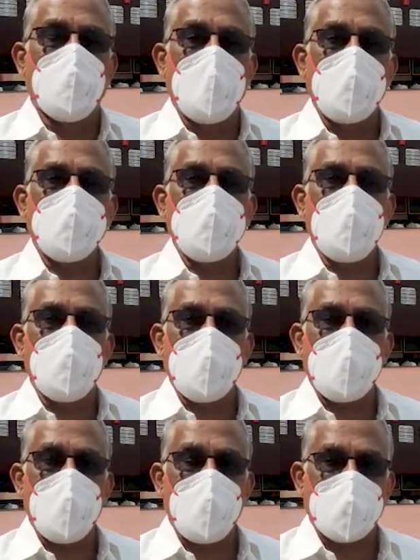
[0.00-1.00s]
மாற்றி
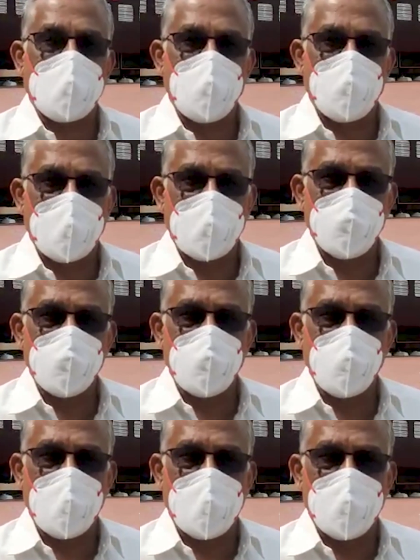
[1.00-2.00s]
அமைக்கப்பட்ட பிறகும்
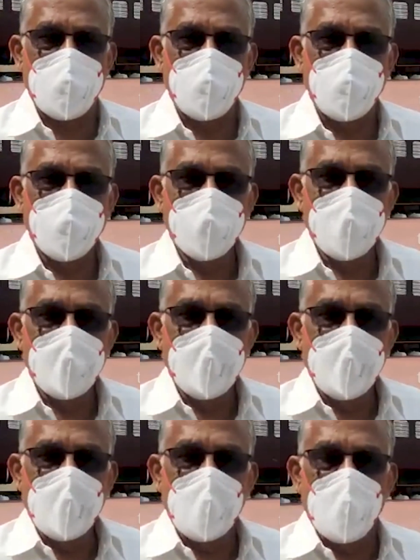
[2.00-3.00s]
கூட
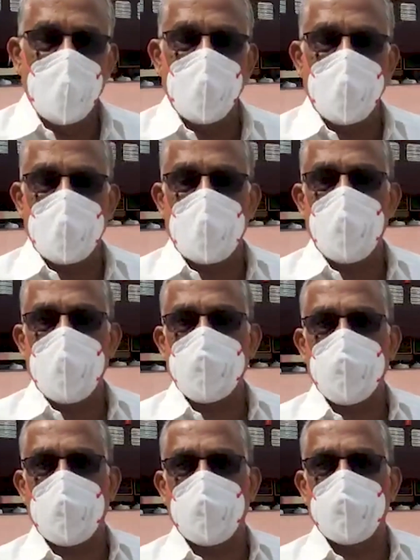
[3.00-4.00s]
கோவை
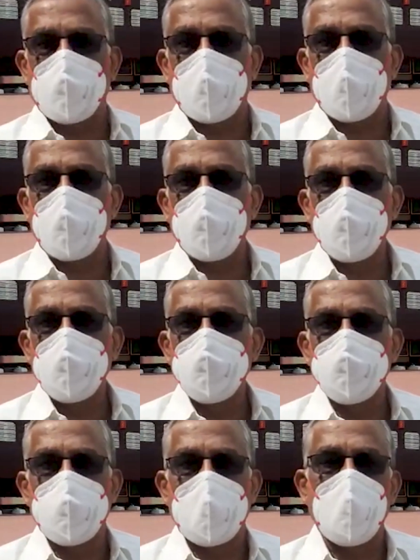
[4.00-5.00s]
ராமேஸ்வரம் ட்ரெயின்
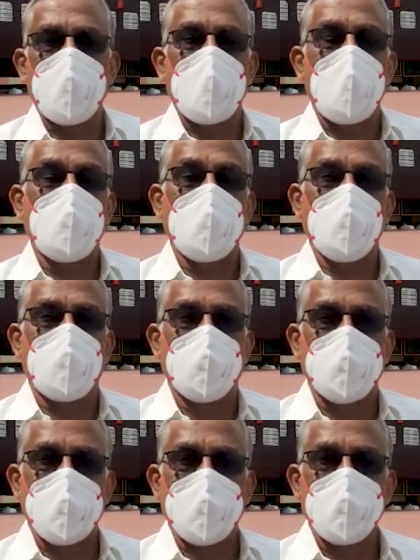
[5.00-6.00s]
செயல்படாமல்
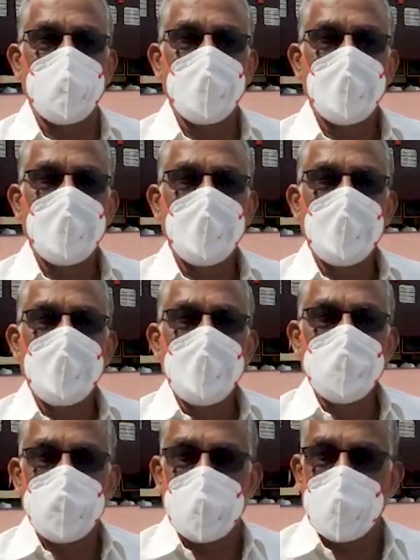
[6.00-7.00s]
இருப்பது
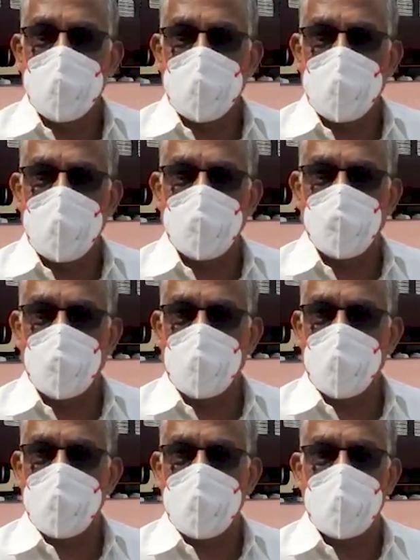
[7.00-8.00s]
சரியல்ல அது
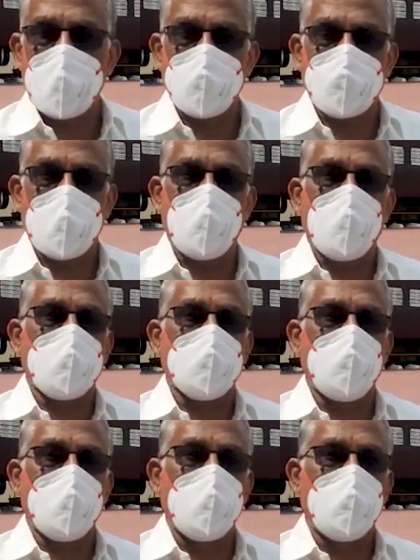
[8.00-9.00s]
உடனடியாக செயல்படுத்த
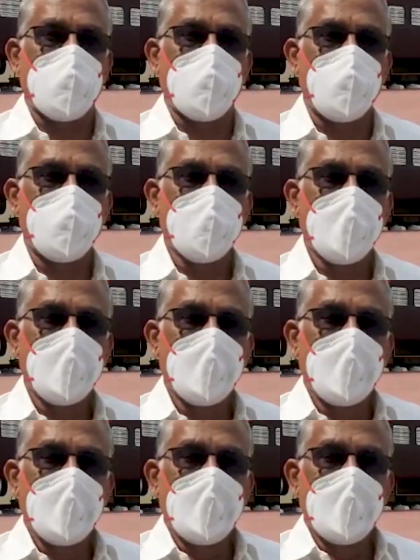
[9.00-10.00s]
வேண்டும்
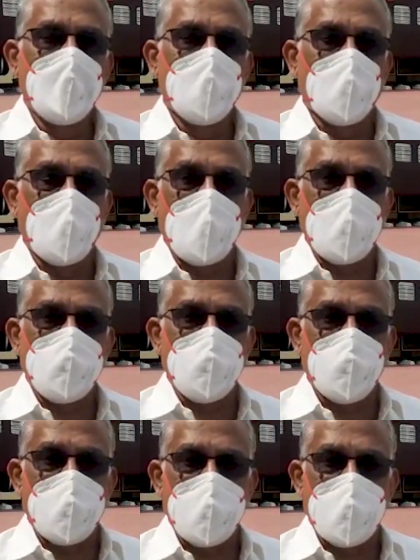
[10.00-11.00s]
பொள்ளாச்சி
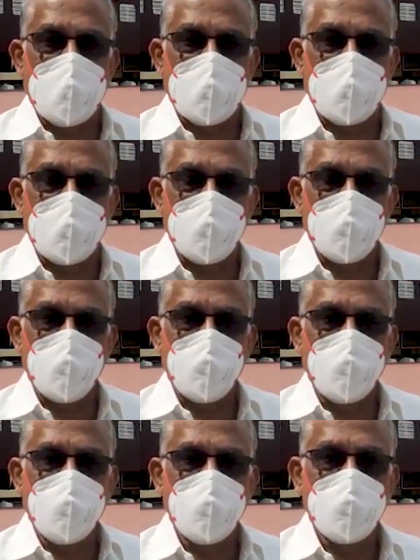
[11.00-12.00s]
வழியாக
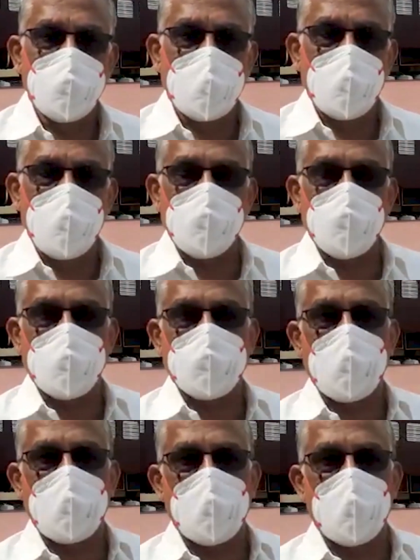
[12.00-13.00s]

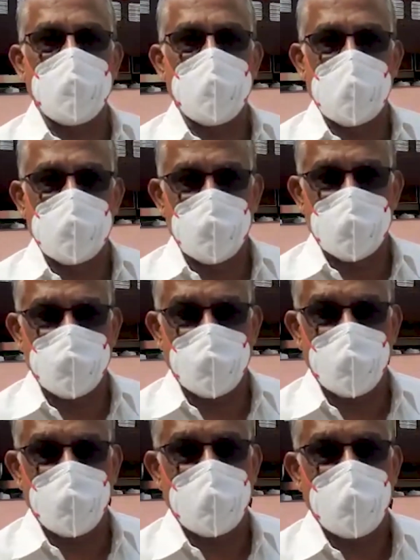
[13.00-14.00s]
ராமேஸ்வரத்திற்கான அந்த எக்ஸ்பிரஸ் விட
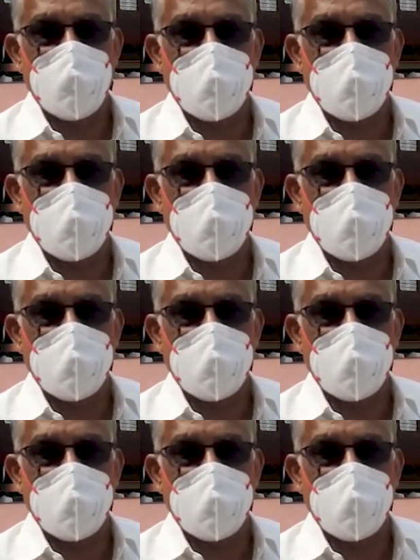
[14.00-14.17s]
வேண்டும்